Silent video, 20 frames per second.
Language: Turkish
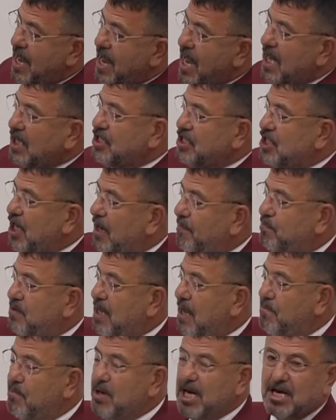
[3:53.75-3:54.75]
Her
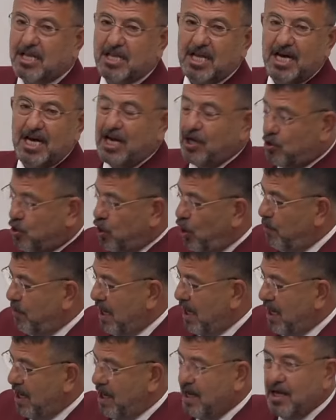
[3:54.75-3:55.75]
cepte bir tane
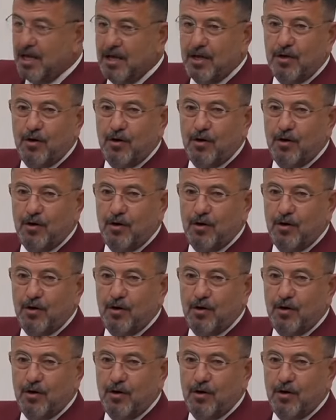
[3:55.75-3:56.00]
toma,